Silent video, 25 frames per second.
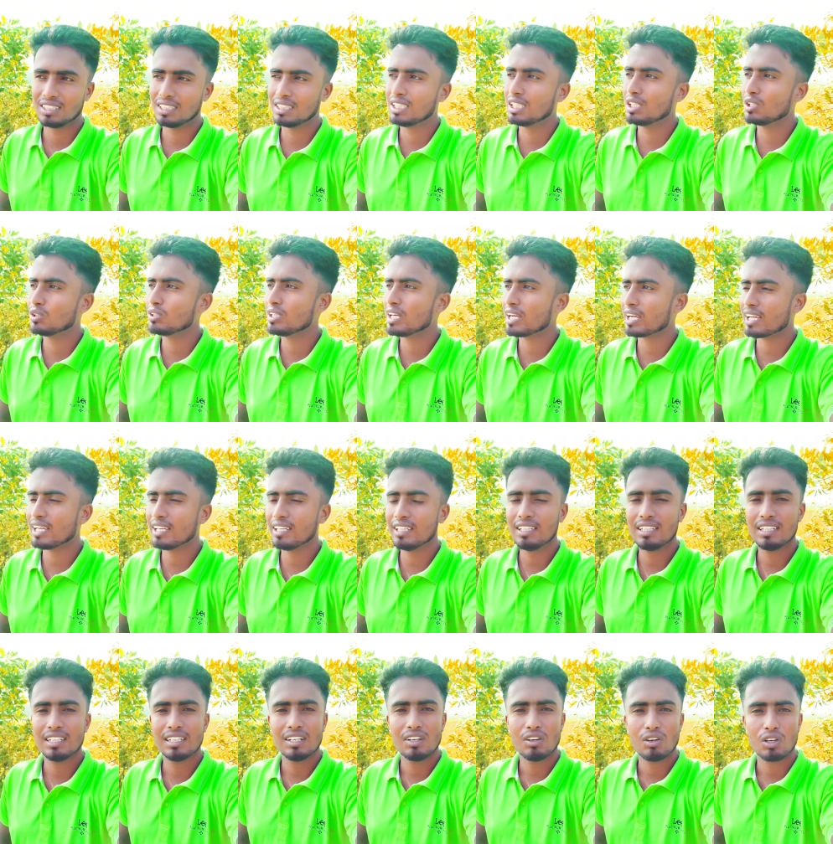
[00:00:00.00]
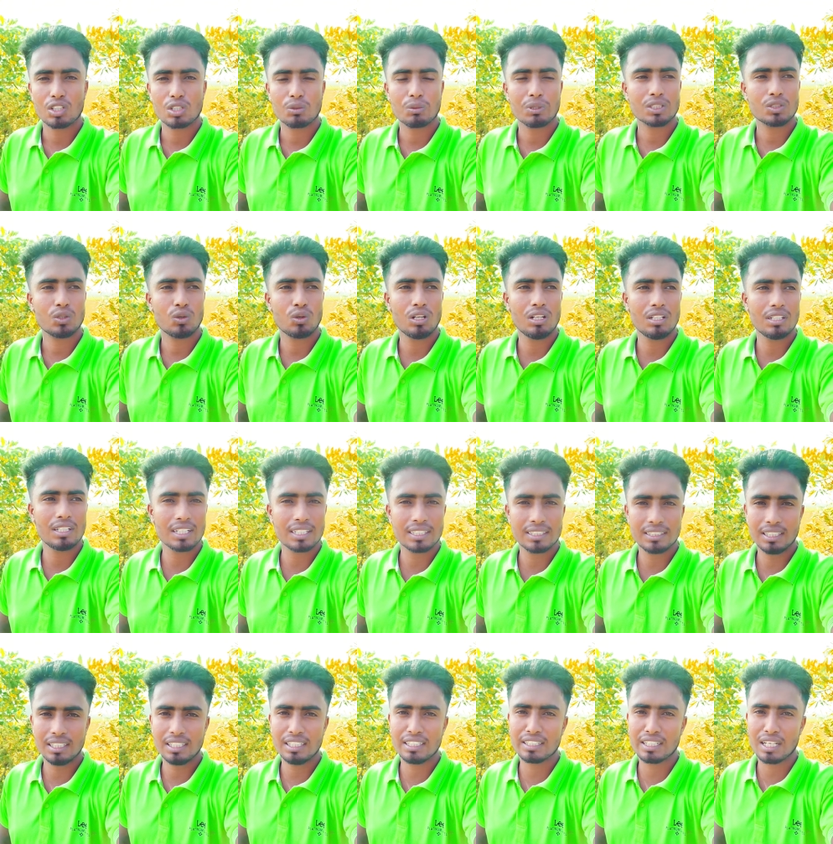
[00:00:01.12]
যে দেহ দেখায় অথবা শরীর
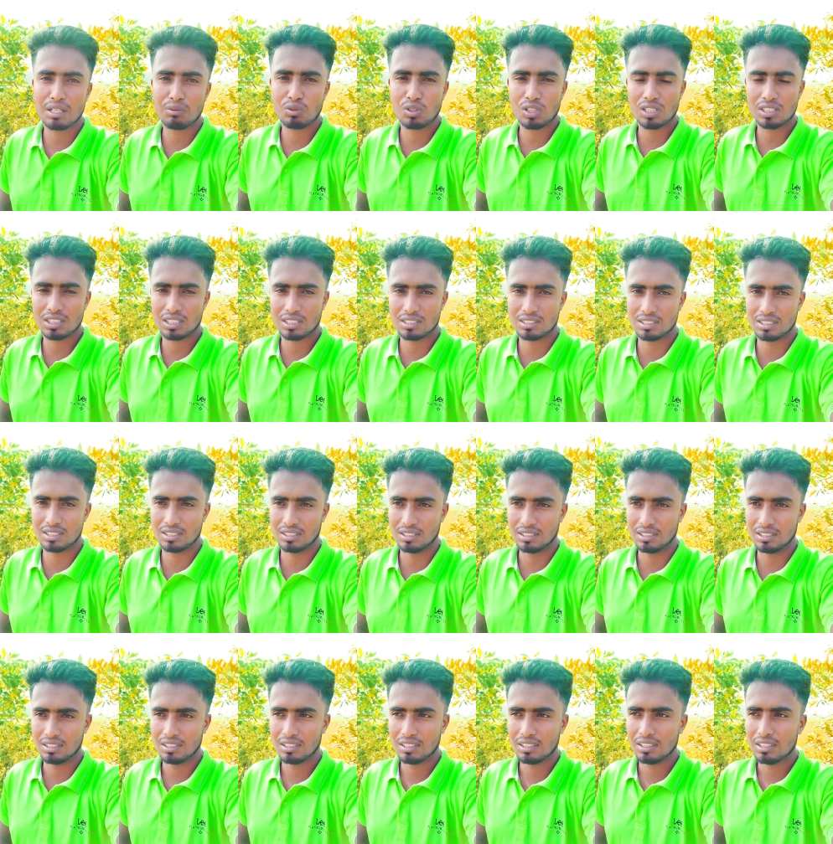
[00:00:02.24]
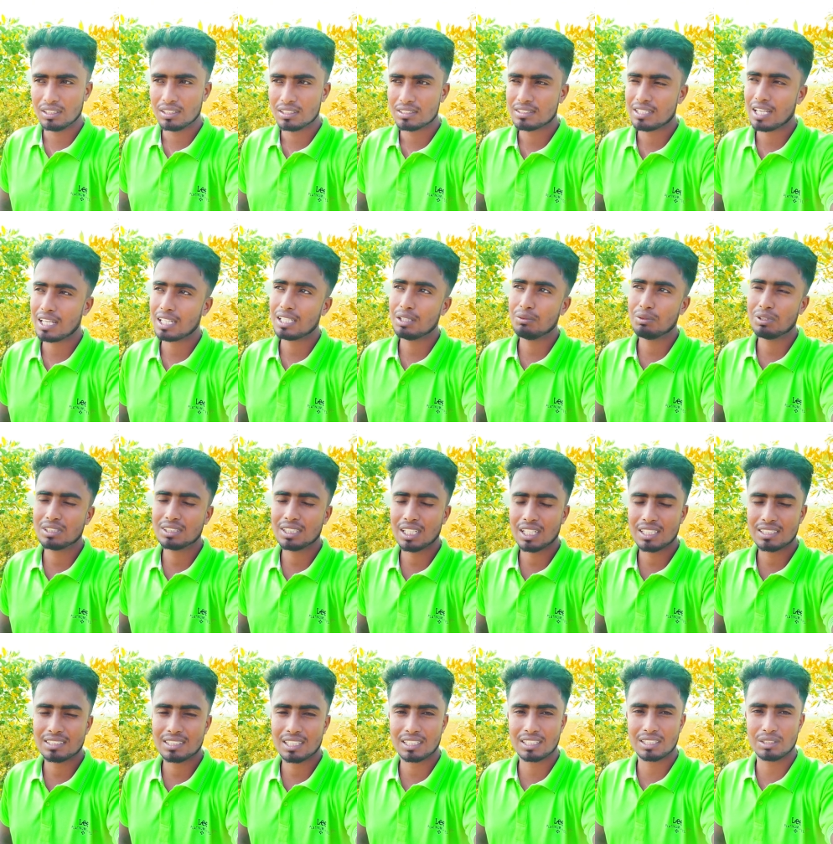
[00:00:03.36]
দেখিয়ে ইনকাম করে যাচ্ছে সাকিবের
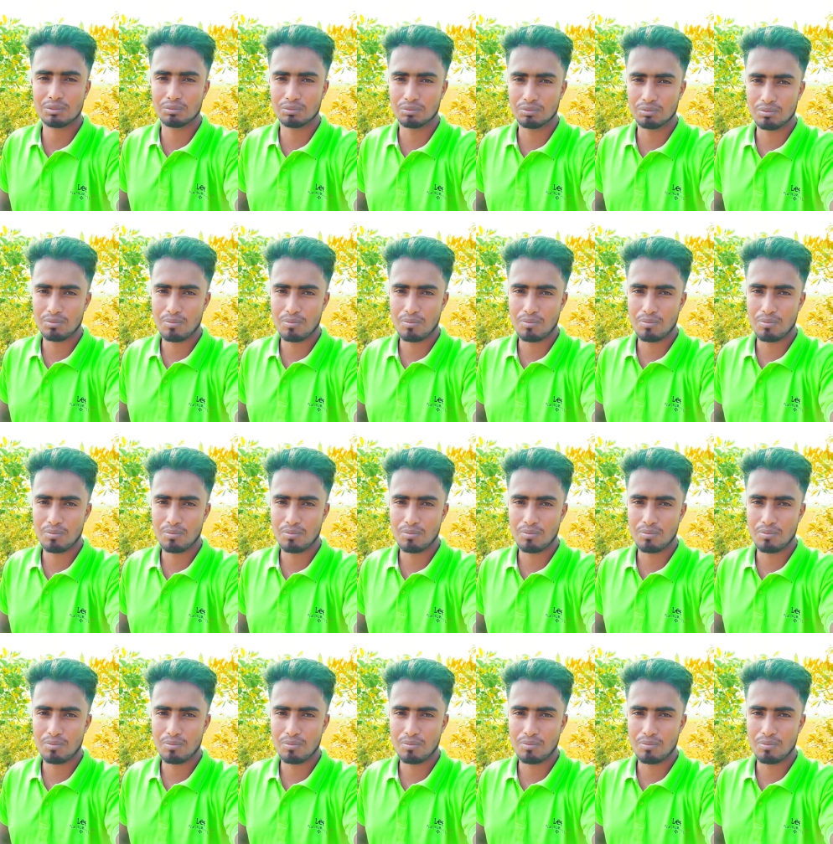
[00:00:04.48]
জায়গায় সাকিব